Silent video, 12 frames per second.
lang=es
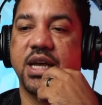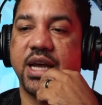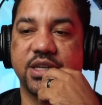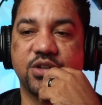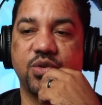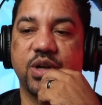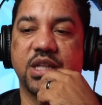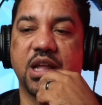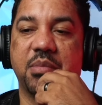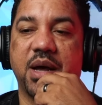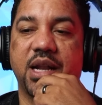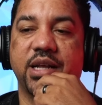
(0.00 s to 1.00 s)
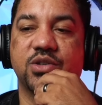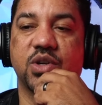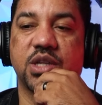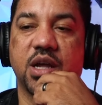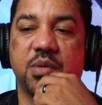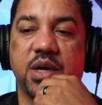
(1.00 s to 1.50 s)
Eso no está mal, eso
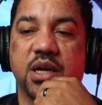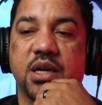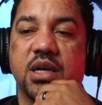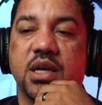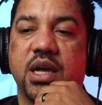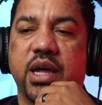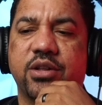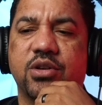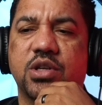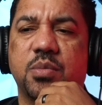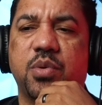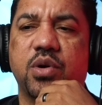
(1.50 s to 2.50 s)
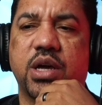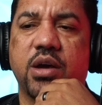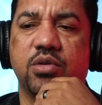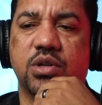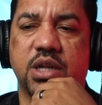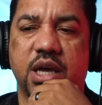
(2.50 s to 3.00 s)
está bien. Entonces, ¿por qué
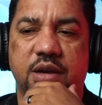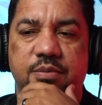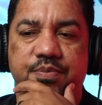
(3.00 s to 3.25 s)
usted